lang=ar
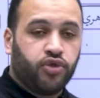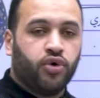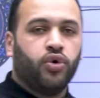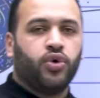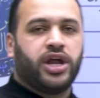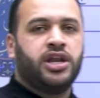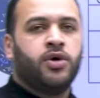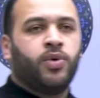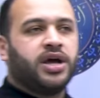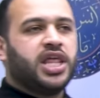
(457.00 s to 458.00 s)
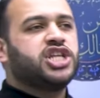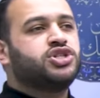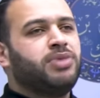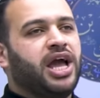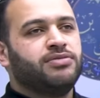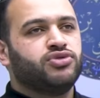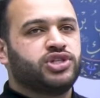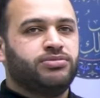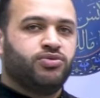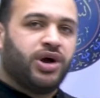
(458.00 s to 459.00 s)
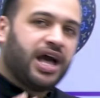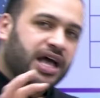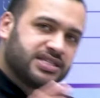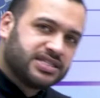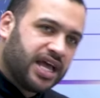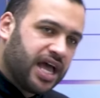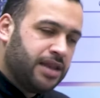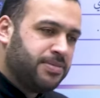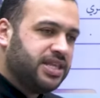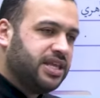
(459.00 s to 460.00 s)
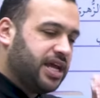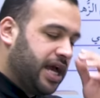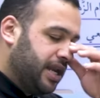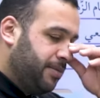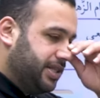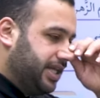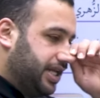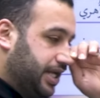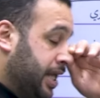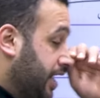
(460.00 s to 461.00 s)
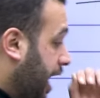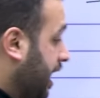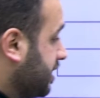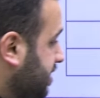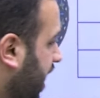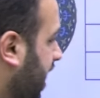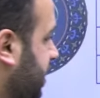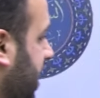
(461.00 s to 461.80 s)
ظهورا وقد أجمع المسلمين وخاصة المدينة أهل المدينة على صحة